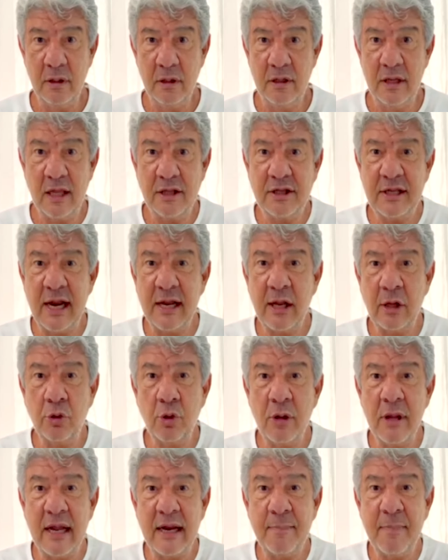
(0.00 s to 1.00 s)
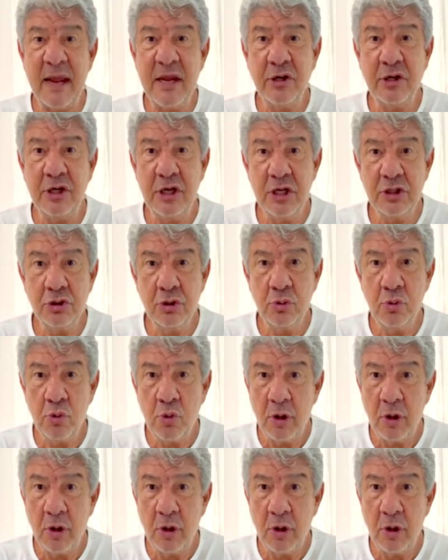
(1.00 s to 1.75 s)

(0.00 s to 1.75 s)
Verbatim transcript: E esse treinador não era bem quisto do